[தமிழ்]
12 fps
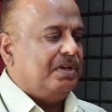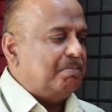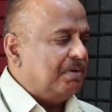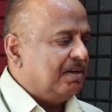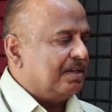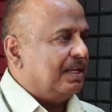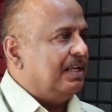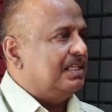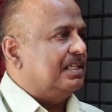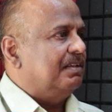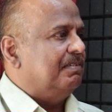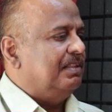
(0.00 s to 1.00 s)
நம்ம
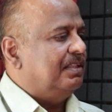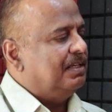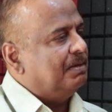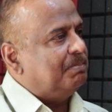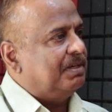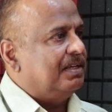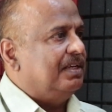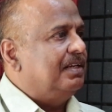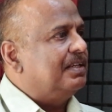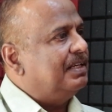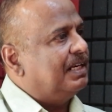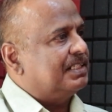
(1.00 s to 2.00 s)
கலெக்ஷன் வந்து நம்ம
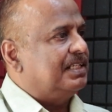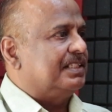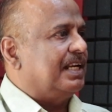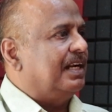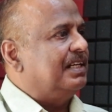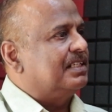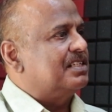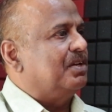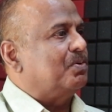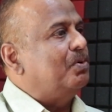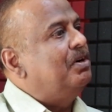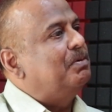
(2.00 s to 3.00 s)
இன்டர்நேஷ்னல்
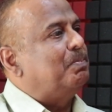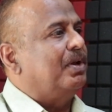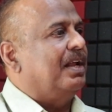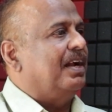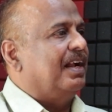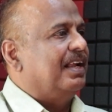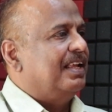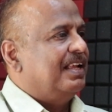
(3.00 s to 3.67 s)
ஸ்டாண்டர்ட்ஸில் கொண்டு போகலாம்